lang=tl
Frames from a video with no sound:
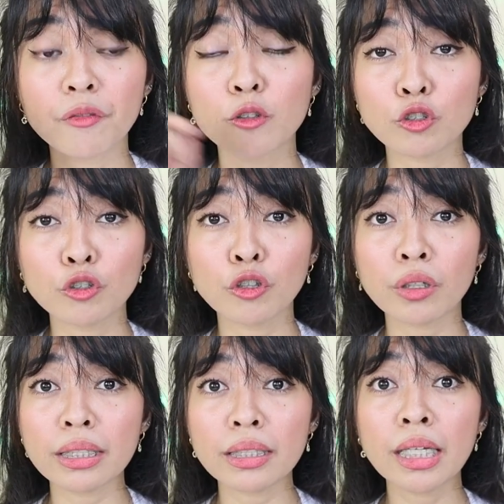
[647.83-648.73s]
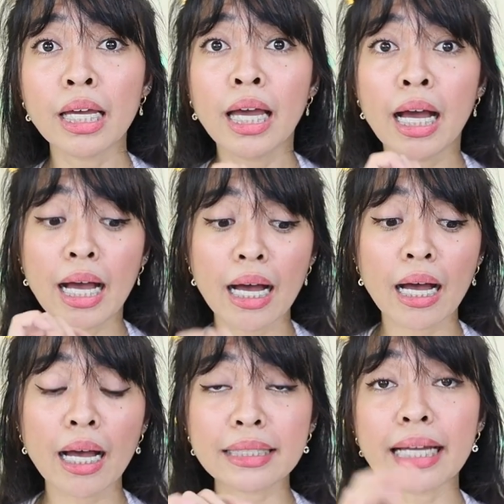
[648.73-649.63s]
If gusto nyong i
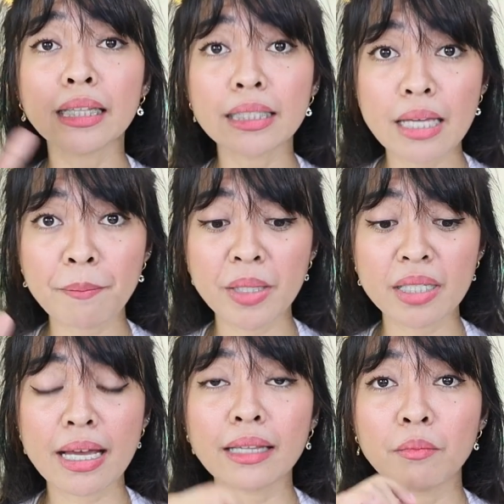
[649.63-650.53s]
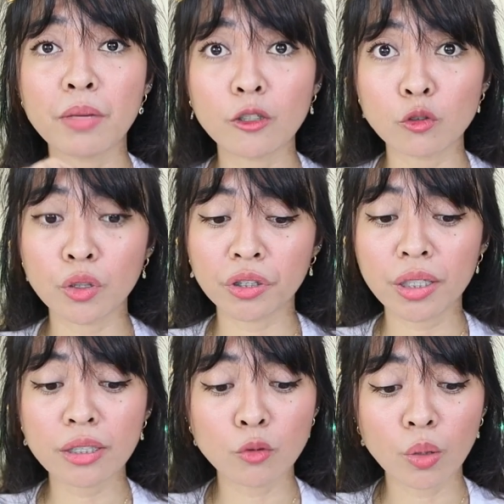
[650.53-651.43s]
uh, as antiseptic sa ating mga sugat
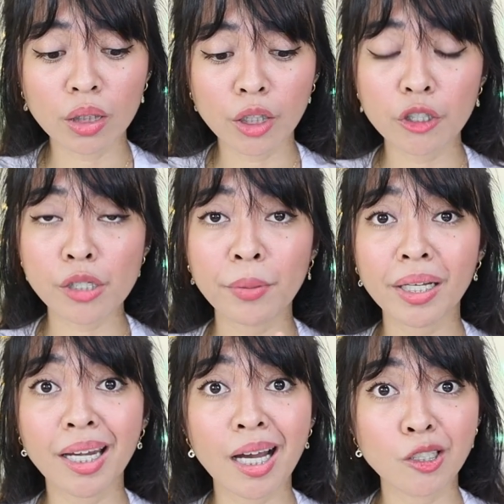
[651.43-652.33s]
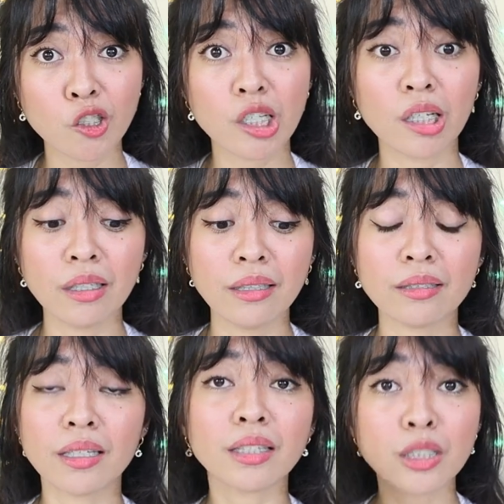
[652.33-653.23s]
ngayon, nasugat kayo, syempre kailangan nyo siyang
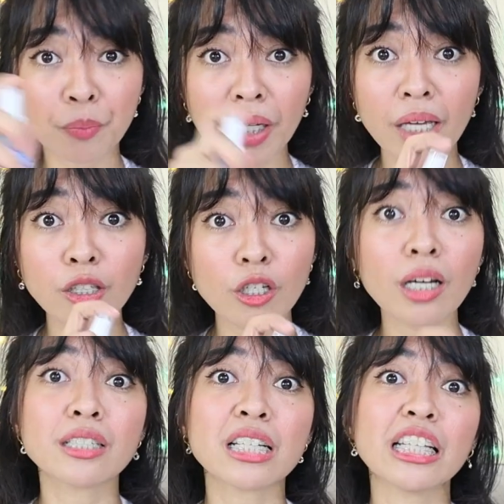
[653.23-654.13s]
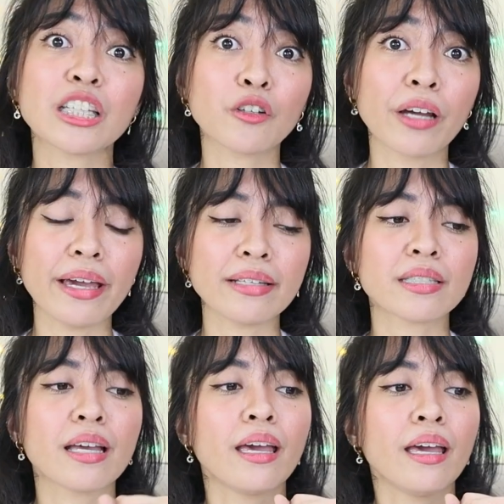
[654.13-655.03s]
linisin. Sprayan nyo lang siya nito guys.